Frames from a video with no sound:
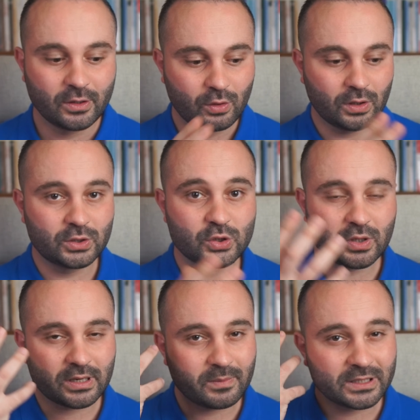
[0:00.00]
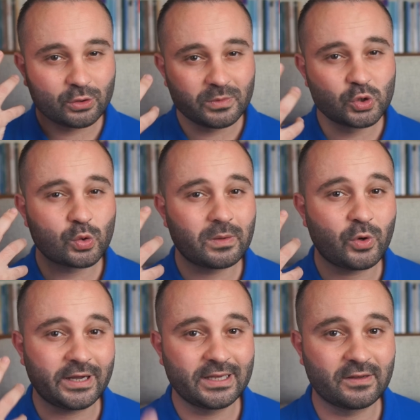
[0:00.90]
كل جزء ربطته بصورة
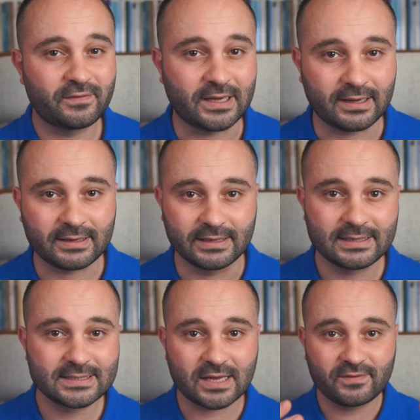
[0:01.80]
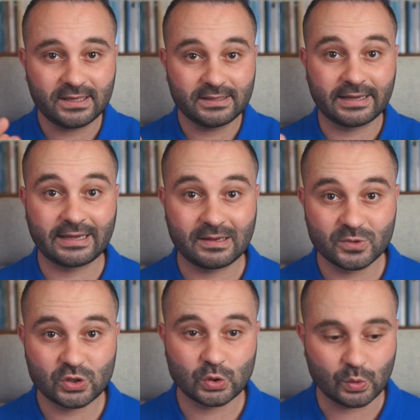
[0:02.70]
معينة في عقلك صار في عندك خمس
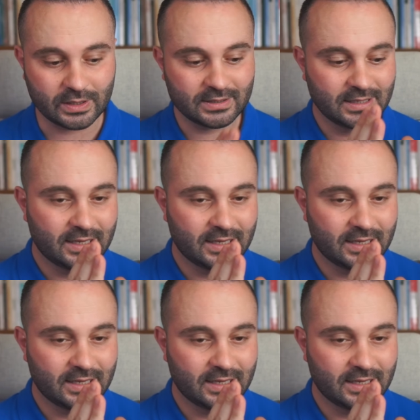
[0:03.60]
صور